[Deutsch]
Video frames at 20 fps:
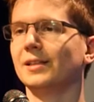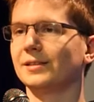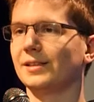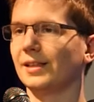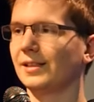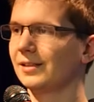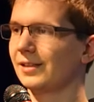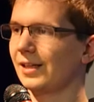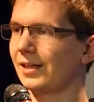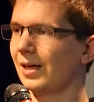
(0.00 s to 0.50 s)

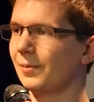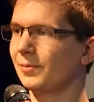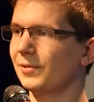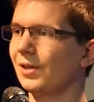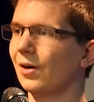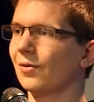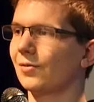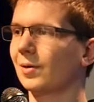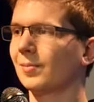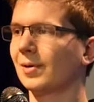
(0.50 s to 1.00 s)
denn dann haben
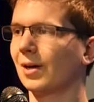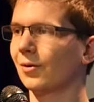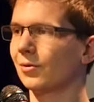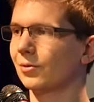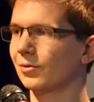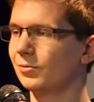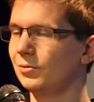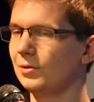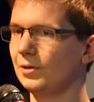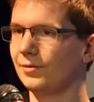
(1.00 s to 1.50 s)
die auf einmal auch
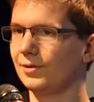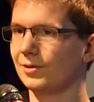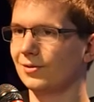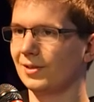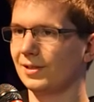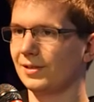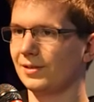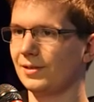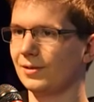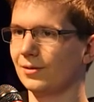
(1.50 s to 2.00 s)
eine coole
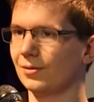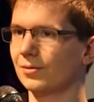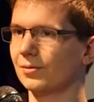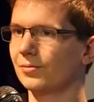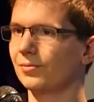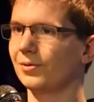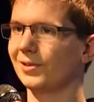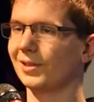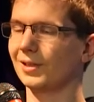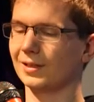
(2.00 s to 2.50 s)
Visualisierung
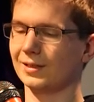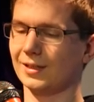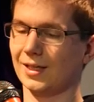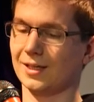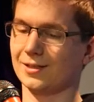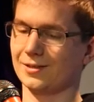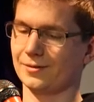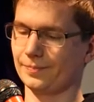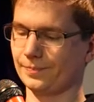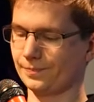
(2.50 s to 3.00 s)
für ihre
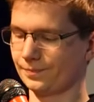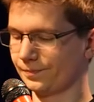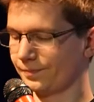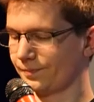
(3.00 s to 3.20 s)
Daten.